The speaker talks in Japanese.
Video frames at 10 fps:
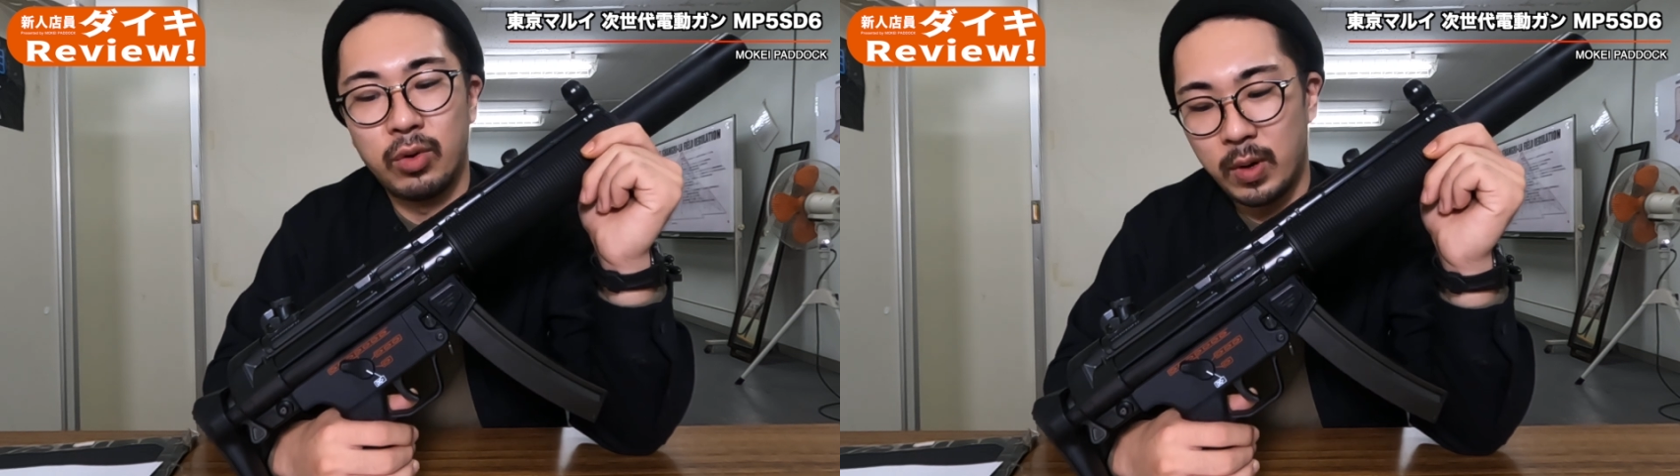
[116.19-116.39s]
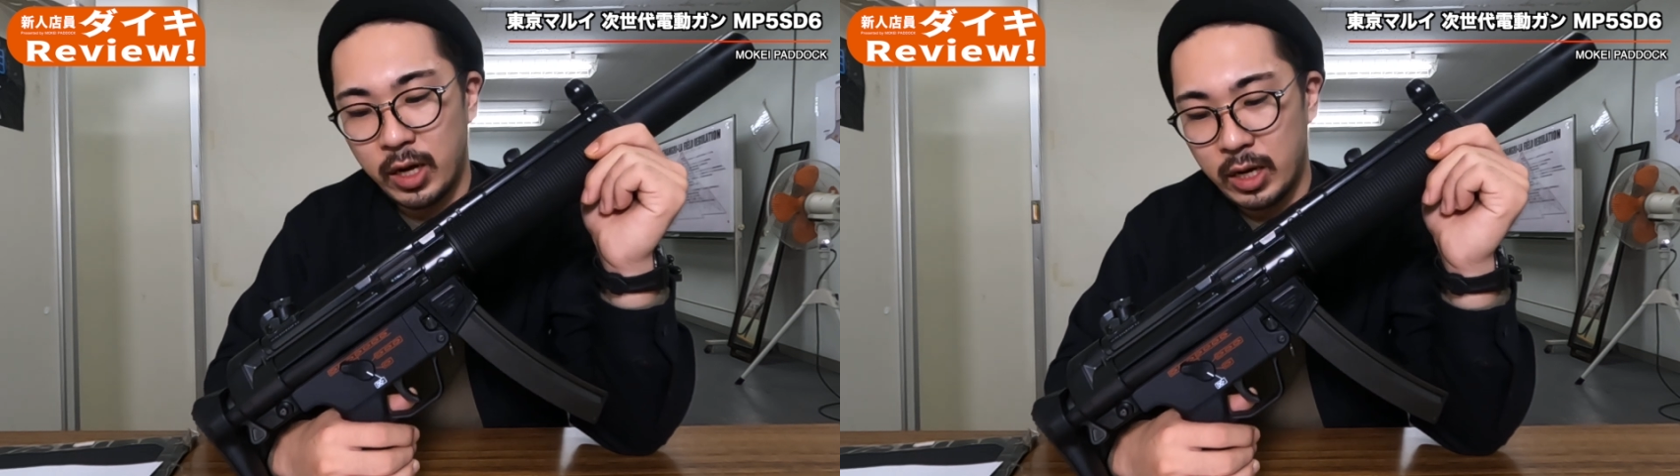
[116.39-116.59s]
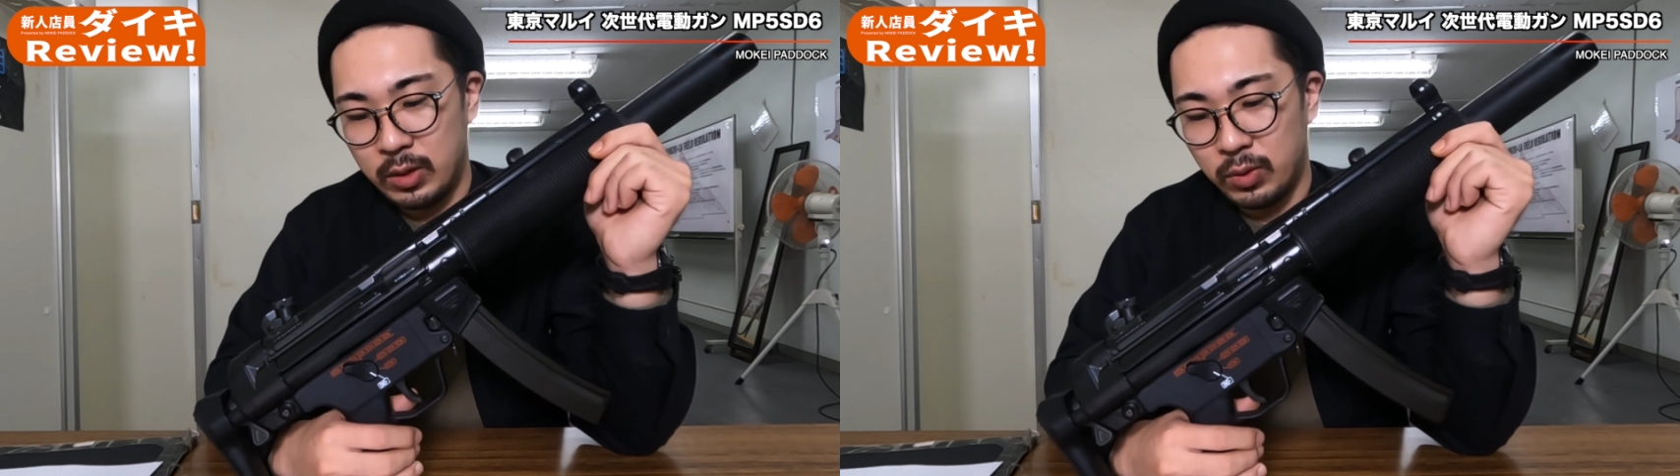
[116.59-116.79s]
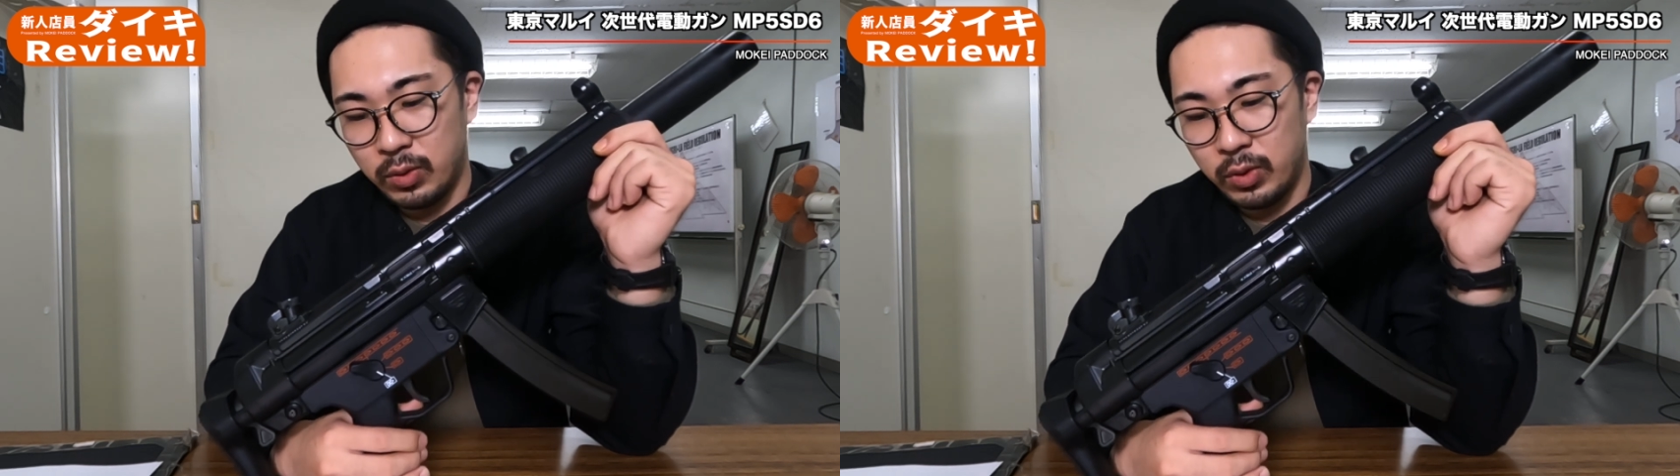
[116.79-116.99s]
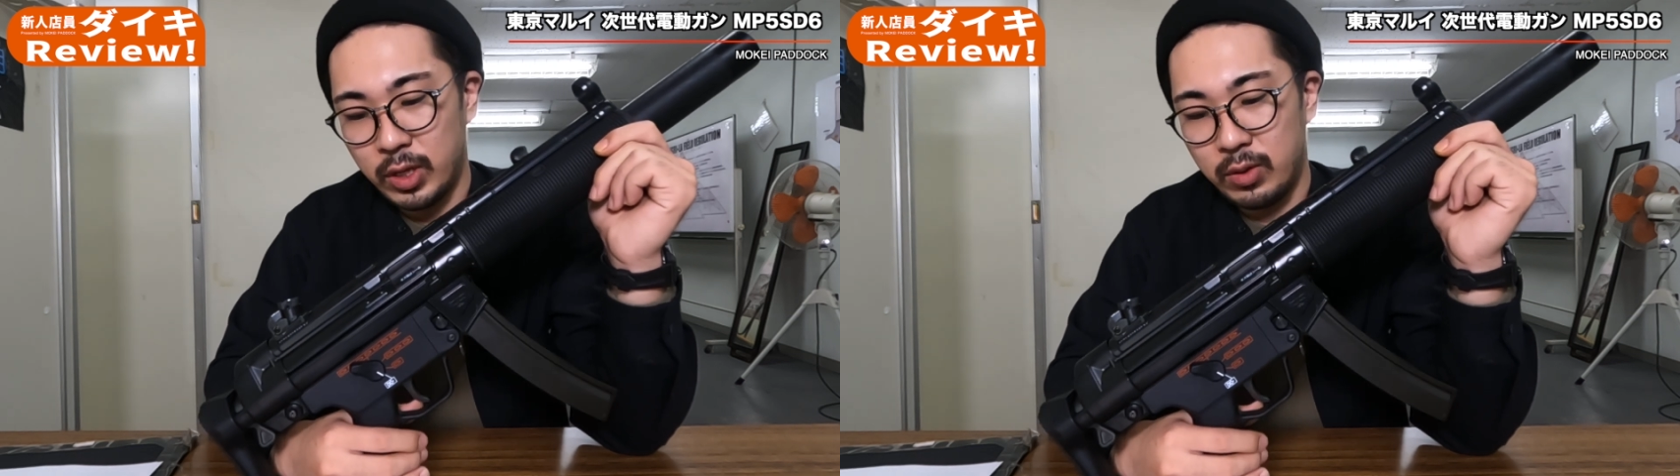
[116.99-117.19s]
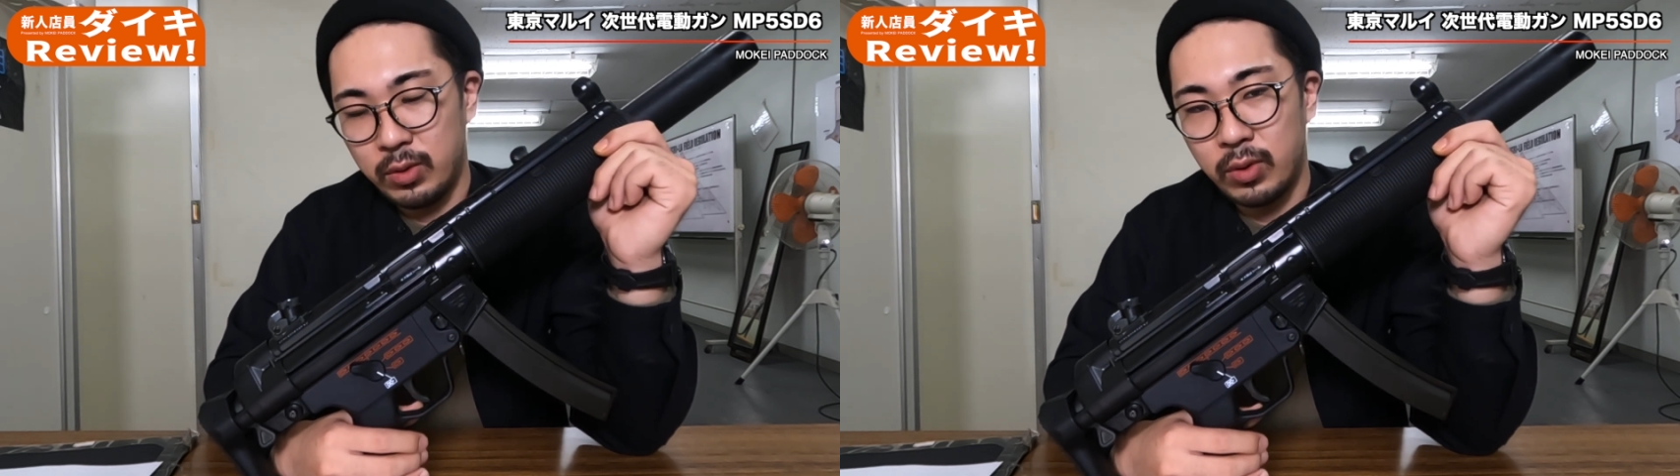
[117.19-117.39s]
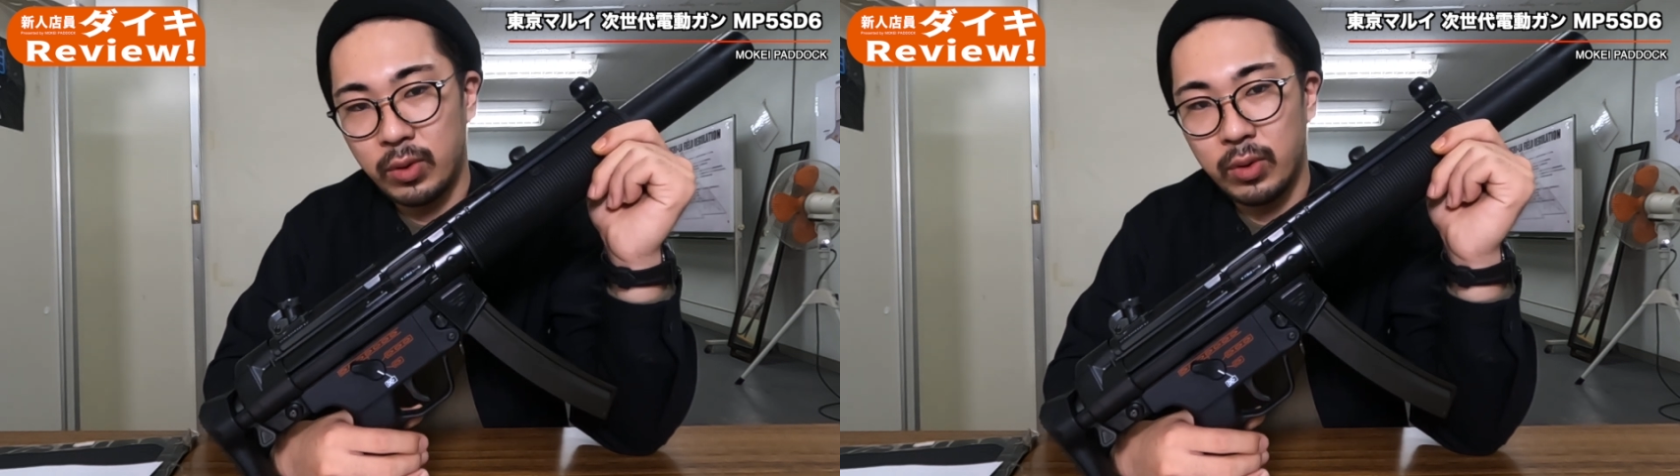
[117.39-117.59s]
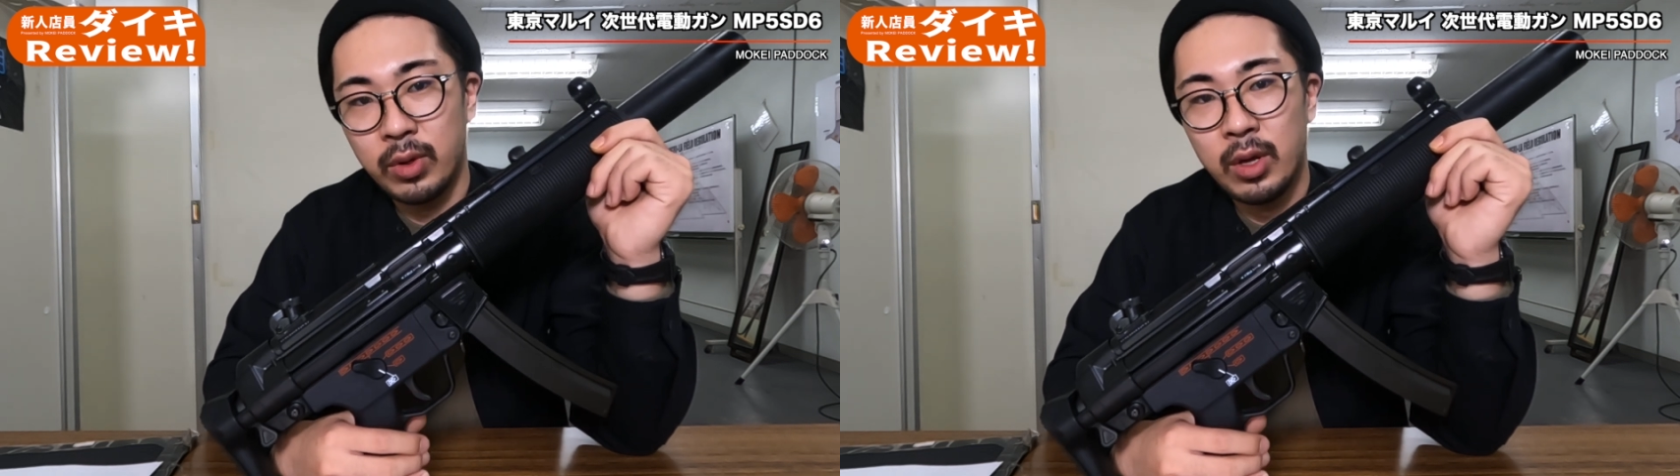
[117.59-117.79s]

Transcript: 細かいところで言うと、